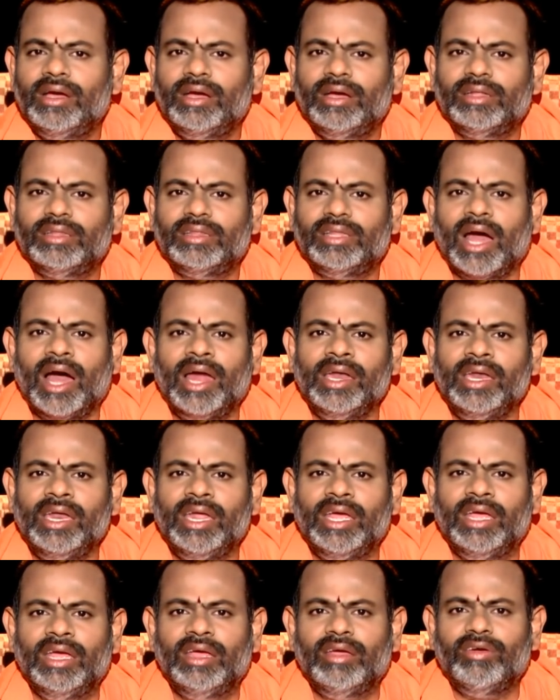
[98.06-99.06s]
దాన్ని
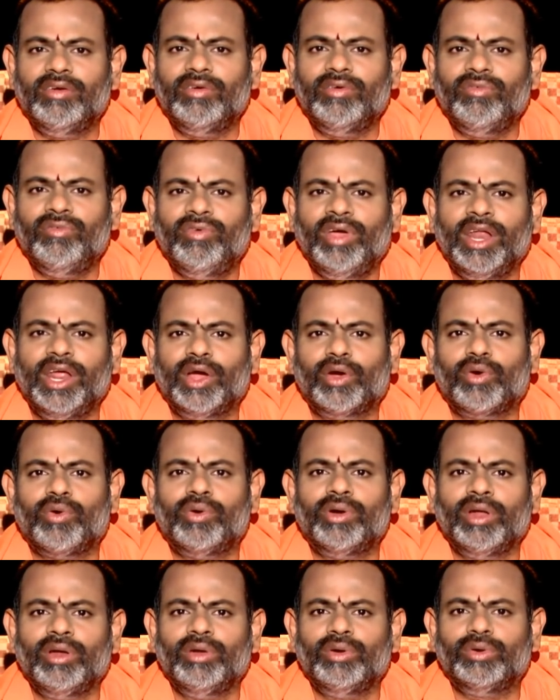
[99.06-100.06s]
వేరే
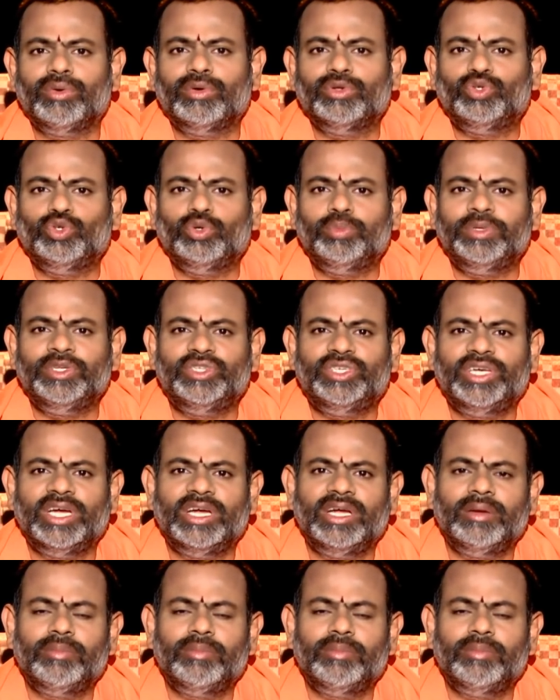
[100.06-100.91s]
కోణంలో చూపించే